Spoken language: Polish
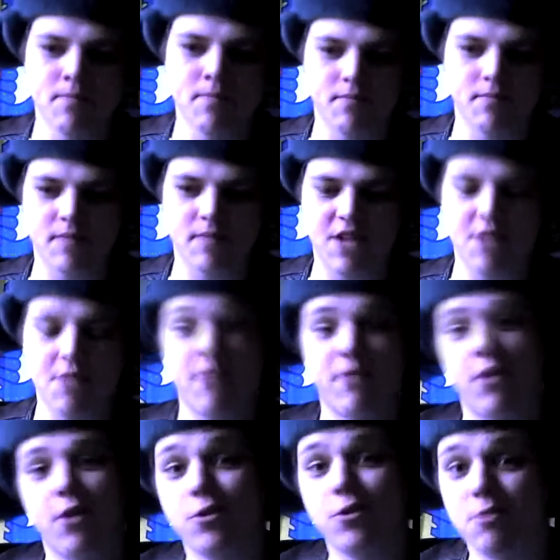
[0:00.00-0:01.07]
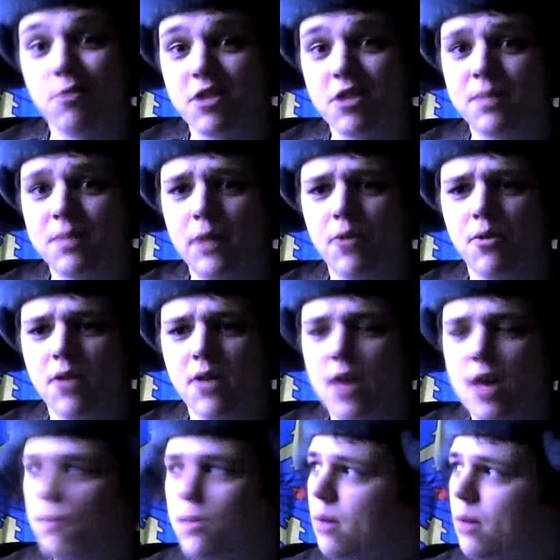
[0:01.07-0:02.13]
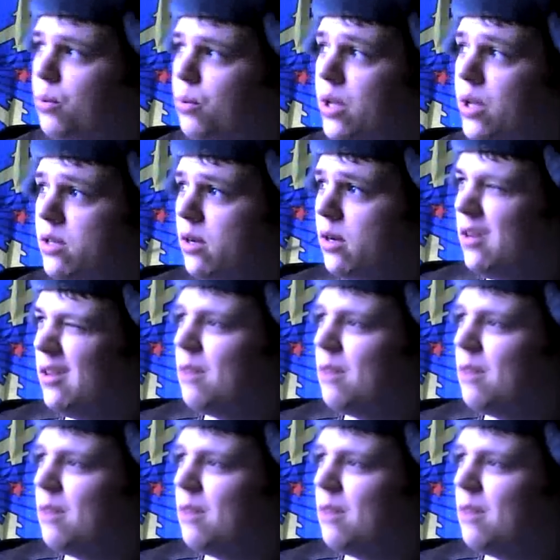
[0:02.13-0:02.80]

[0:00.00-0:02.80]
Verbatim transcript: Mm, żeby w końcu może spadł śnieg, bo póki co no,